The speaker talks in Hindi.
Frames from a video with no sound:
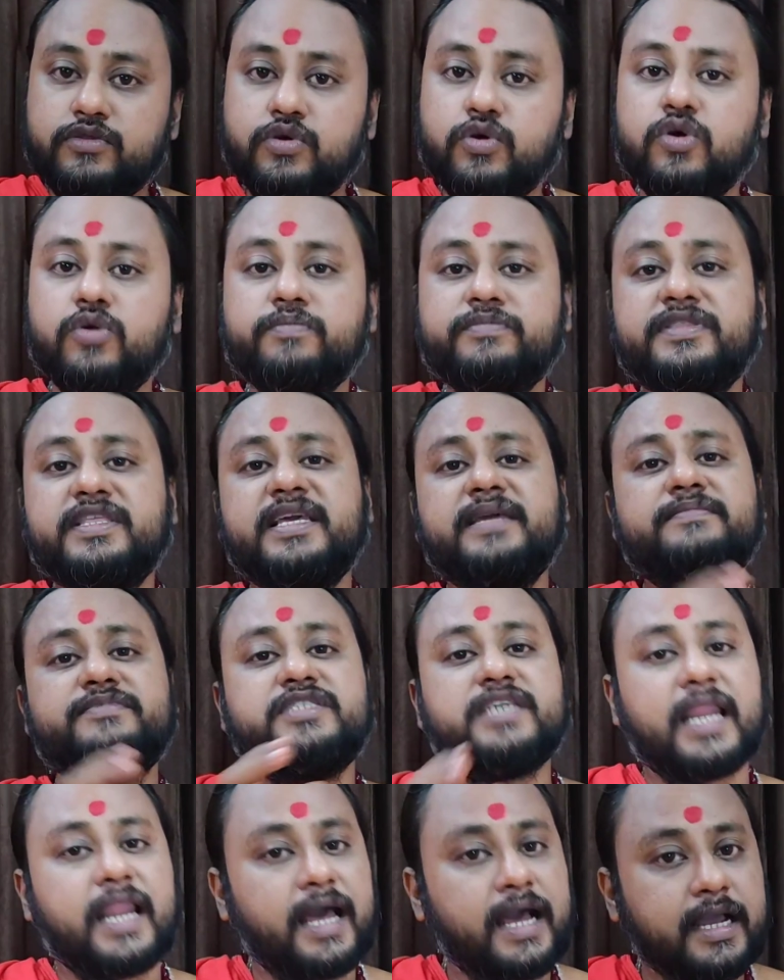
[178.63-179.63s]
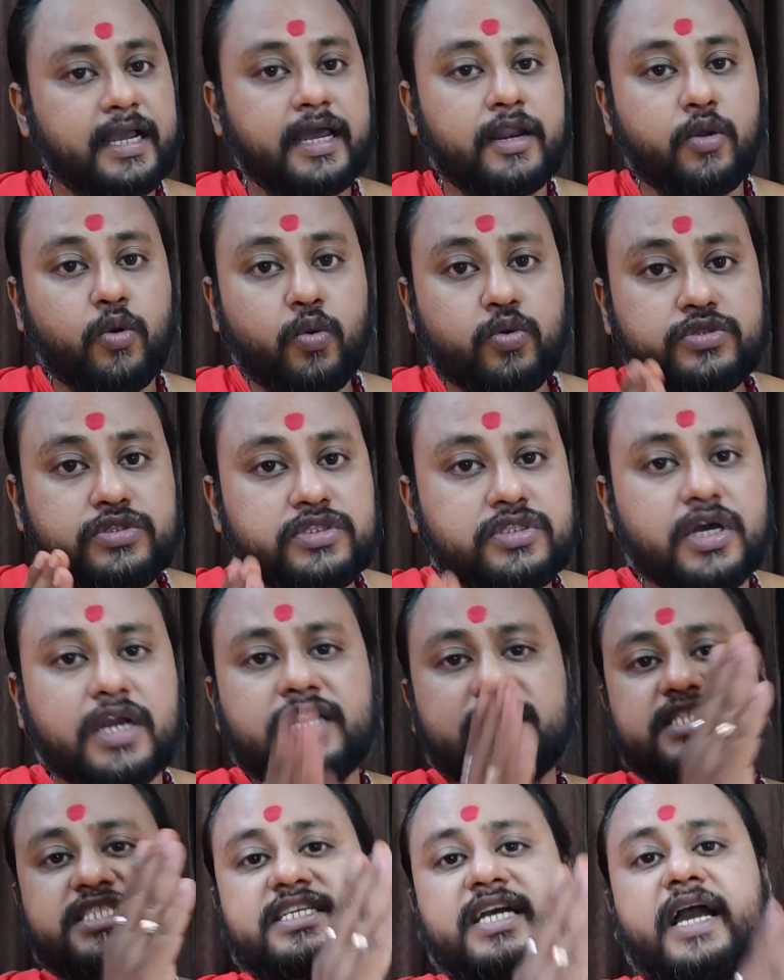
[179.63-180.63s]
धूप दीप जलाकर
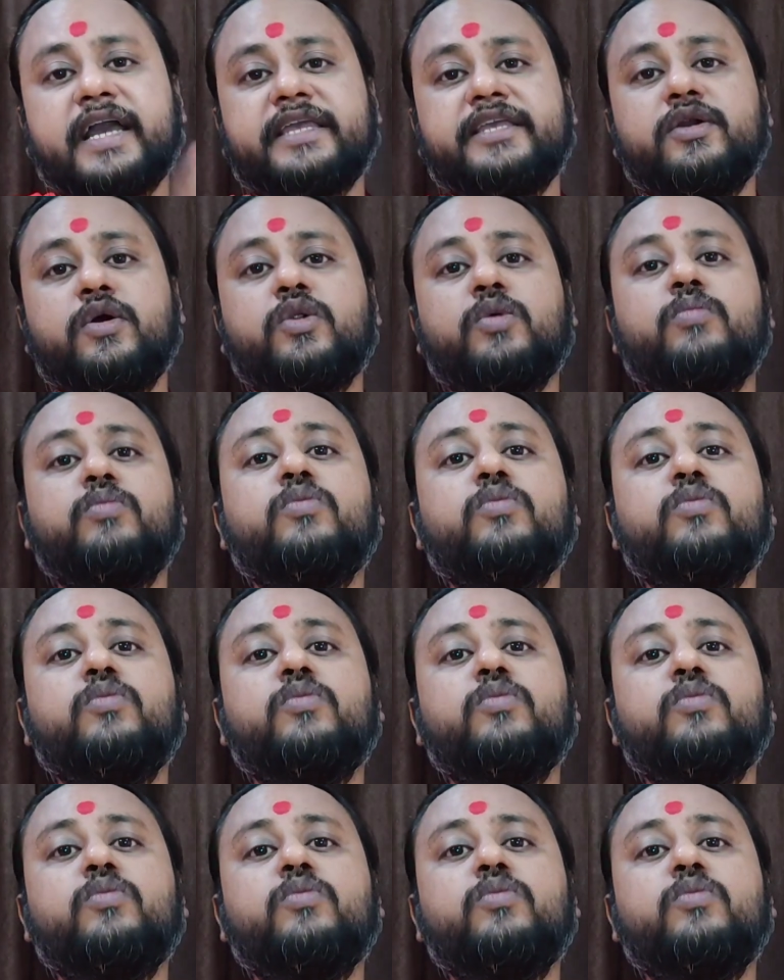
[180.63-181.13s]
उत्तर दिशा की ओर